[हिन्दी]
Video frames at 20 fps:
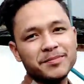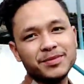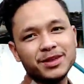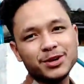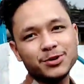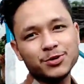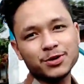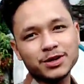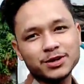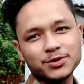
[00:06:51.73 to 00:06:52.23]
आप
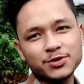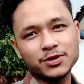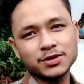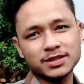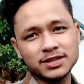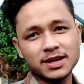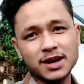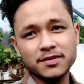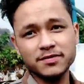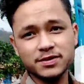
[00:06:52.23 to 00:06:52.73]
देखोगे तो
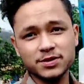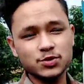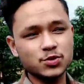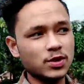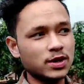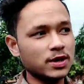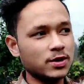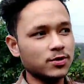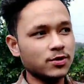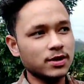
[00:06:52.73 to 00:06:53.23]
काफ़ी
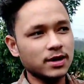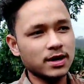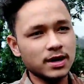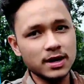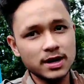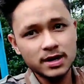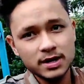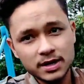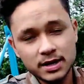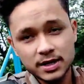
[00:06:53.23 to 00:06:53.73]
सुहाना हो
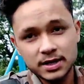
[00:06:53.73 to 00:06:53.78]
रखा है